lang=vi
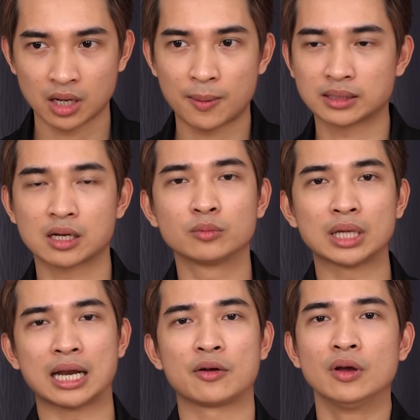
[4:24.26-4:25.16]
các bạn sẽ không
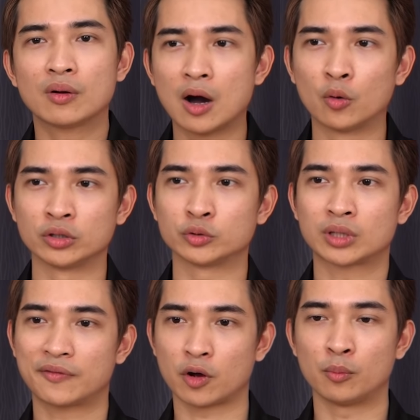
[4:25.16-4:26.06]
thể nào yêu cầu được chúng
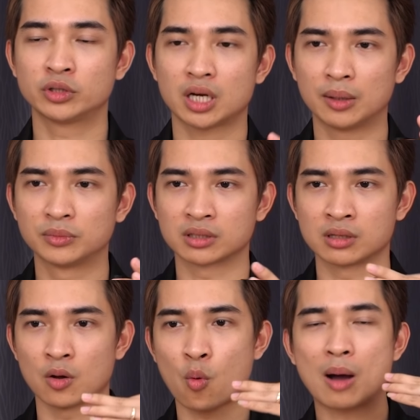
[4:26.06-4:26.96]
ta phải có một chất âm thực
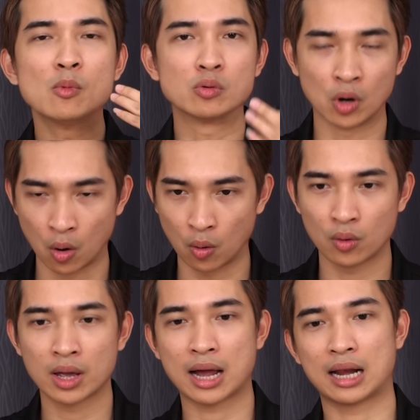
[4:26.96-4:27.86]
sự là quá bùng
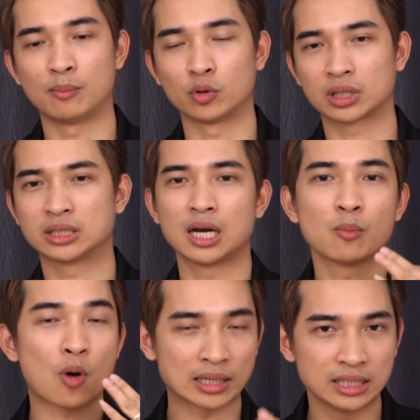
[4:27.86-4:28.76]
nổ hay là một cái chất
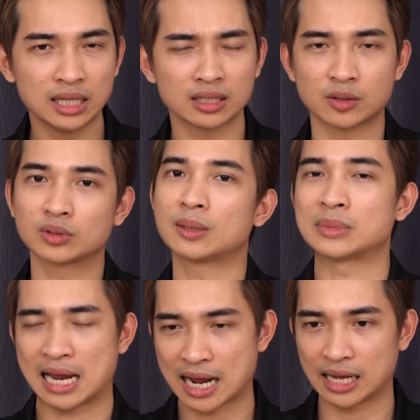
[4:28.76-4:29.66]
âm quá chi tiết ở trong cái
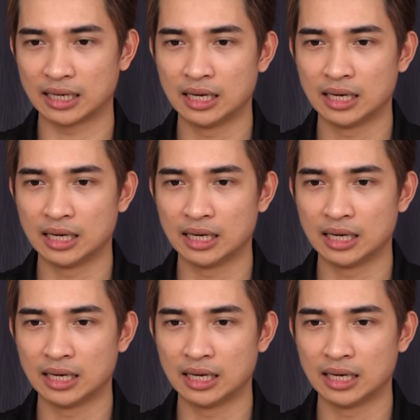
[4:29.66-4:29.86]
tầm giá này